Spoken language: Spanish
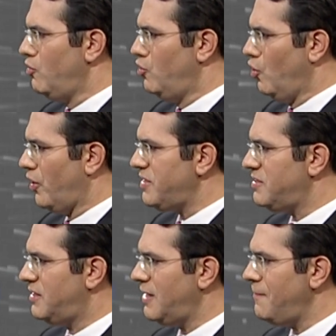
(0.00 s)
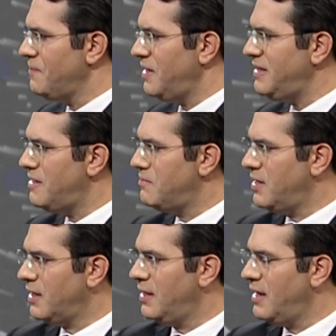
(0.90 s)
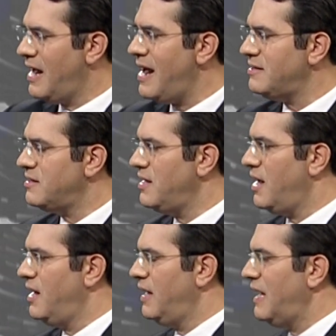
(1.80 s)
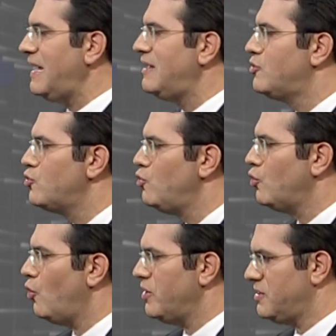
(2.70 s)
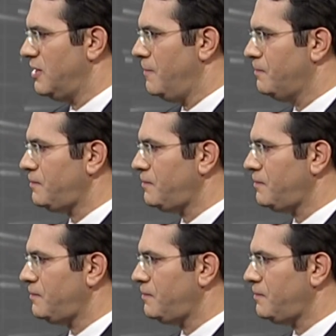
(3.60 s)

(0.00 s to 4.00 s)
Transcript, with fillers: noreste y también hacia el suroeste.